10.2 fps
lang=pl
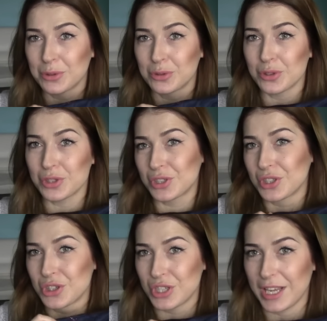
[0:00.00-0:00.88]
to dość
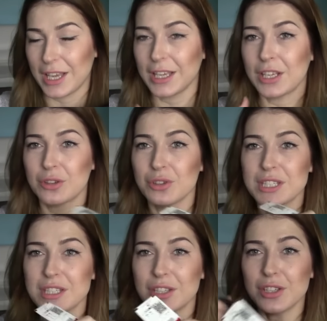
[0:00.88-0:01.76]
grzeje i to
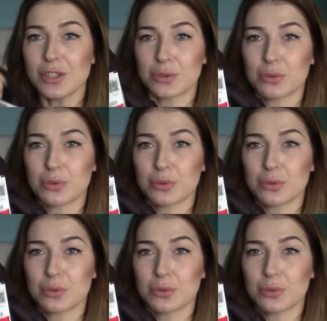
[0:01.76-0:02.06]
jest nie tylko